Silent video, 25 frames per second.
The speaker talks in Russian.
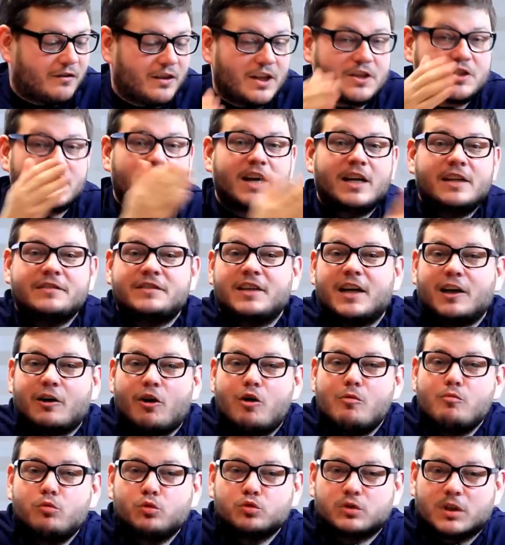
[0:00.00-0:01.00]
Вначале
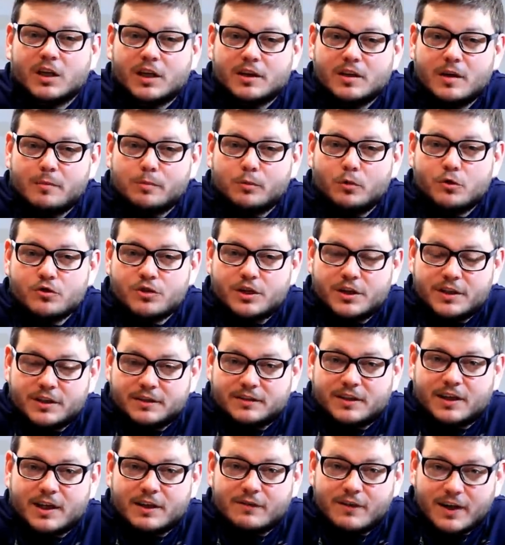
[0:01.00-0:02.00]
всякого мусора на площади
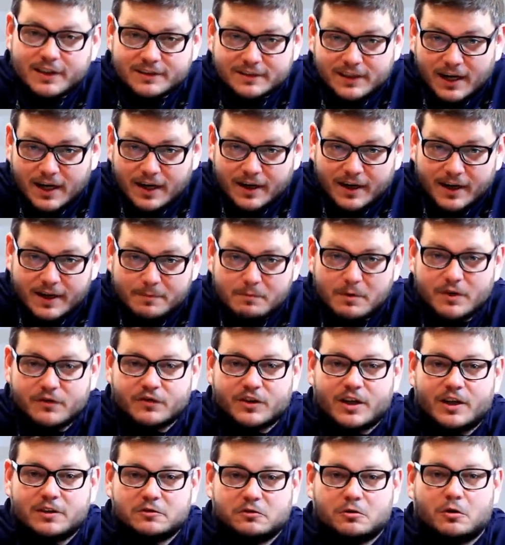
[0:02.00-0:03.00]
Старовокзальной,
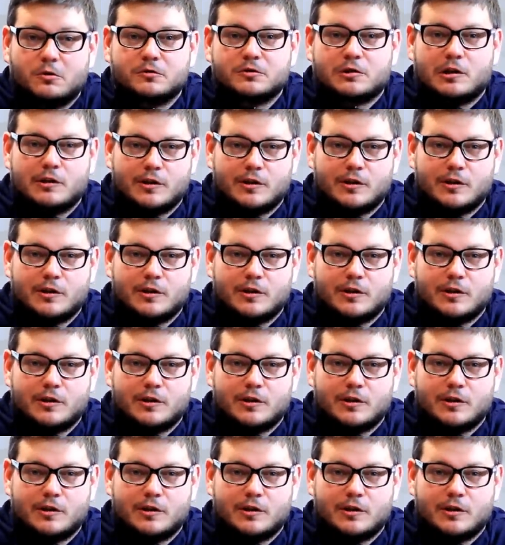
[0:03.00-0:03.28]
бывшей Островского,